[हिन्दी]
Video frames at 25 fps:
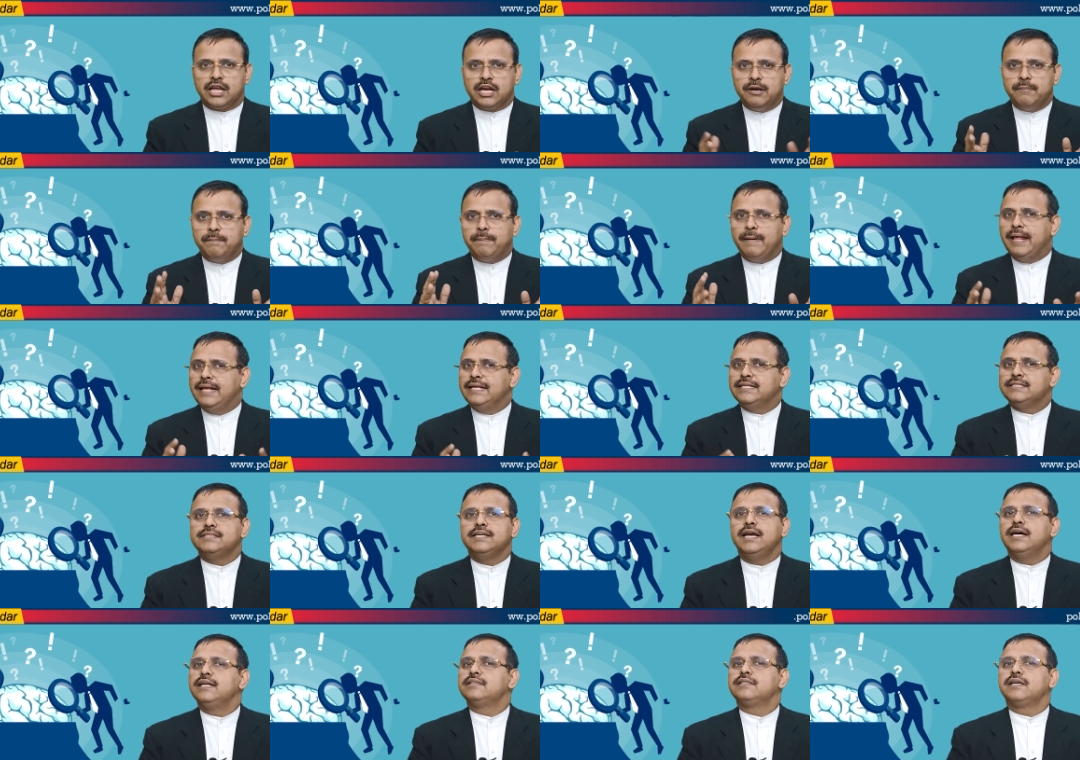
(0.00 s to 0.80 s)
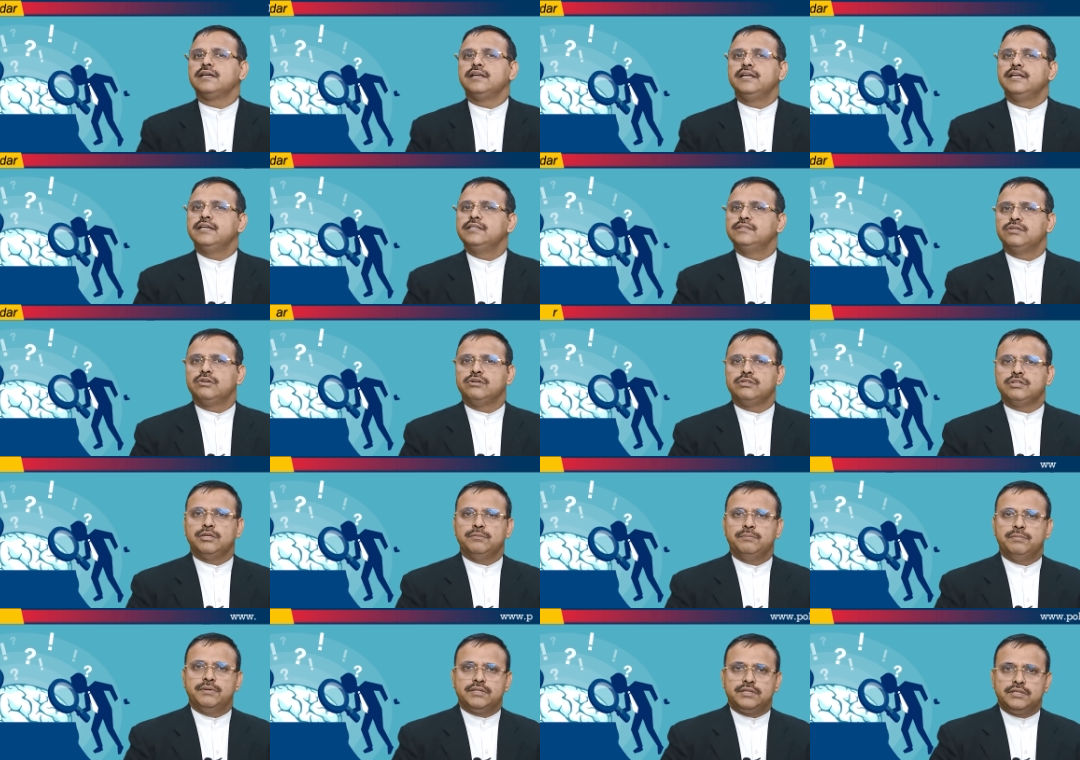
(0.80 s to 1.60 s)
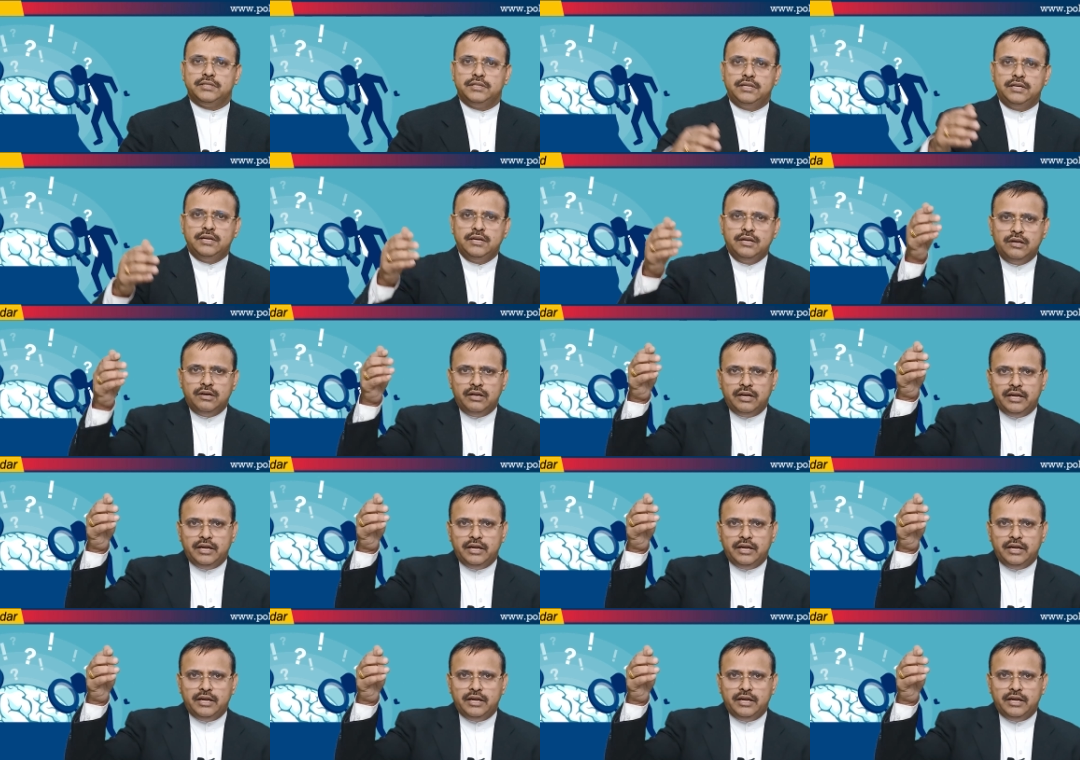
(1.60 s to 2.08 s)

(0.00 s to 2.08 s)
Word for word: सारे प्लान याद करने की जरूरत नहीं पड़ती